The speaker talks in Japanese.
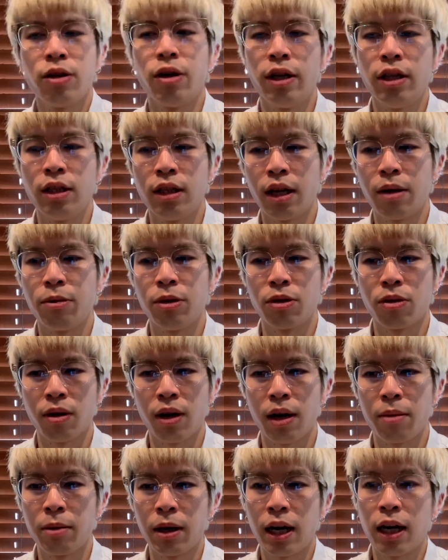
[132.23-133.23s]
身のインタビューと
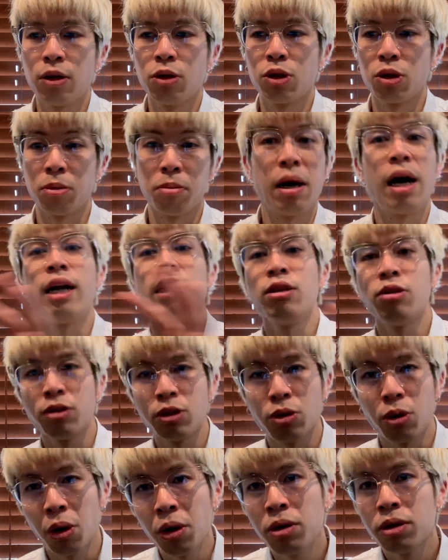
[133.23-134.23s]
か、まあ、彼女の周りの
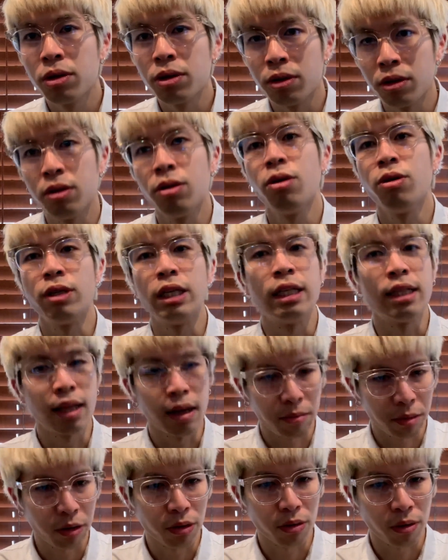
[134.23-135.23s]
人の
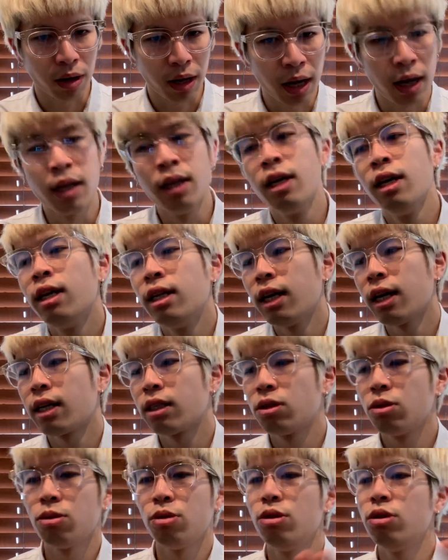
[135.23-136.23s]
インタビューとか、なんか
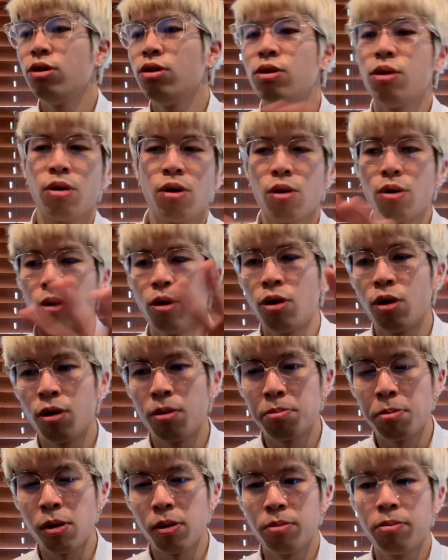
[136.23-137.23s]
そういうのをこ
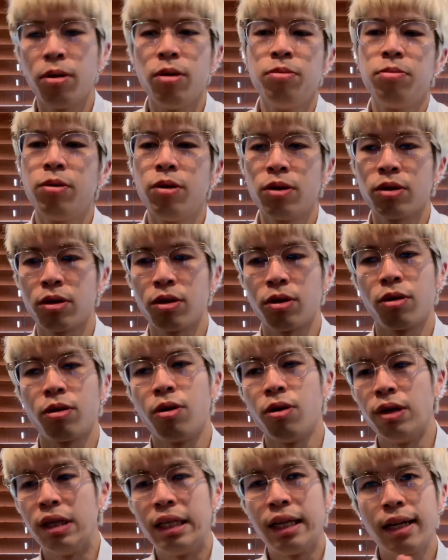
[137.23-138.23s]
う、ポンポンポンと
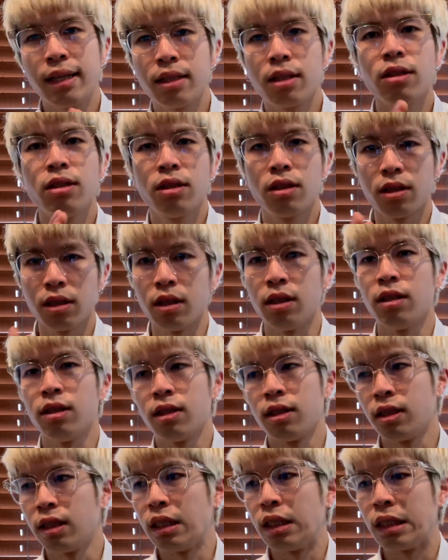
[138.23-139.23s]
こう入れつつ、
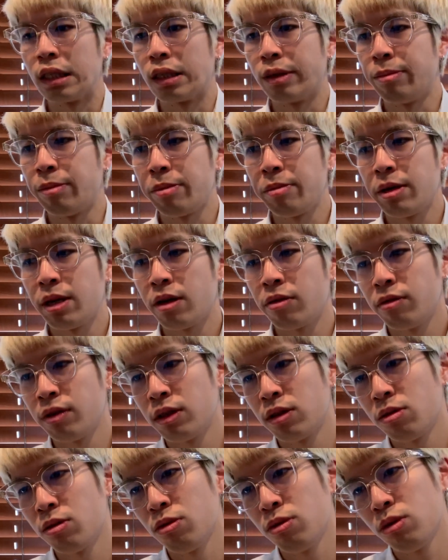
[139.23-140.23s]

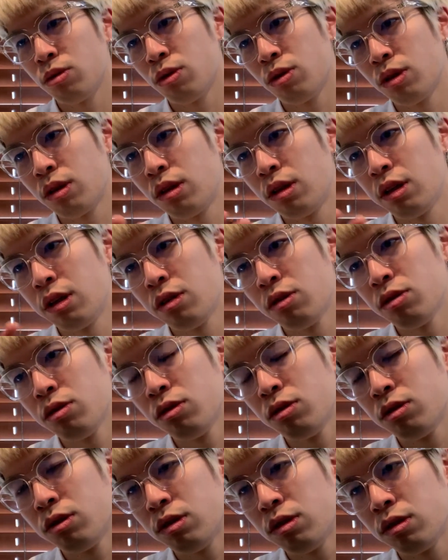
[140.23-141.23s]
ビビアン・ウェストウッドって
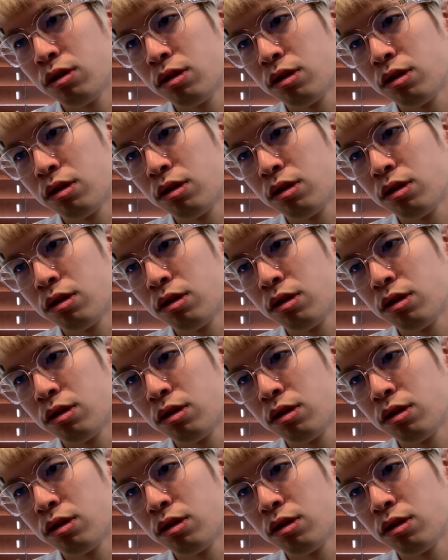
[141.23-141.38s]
いう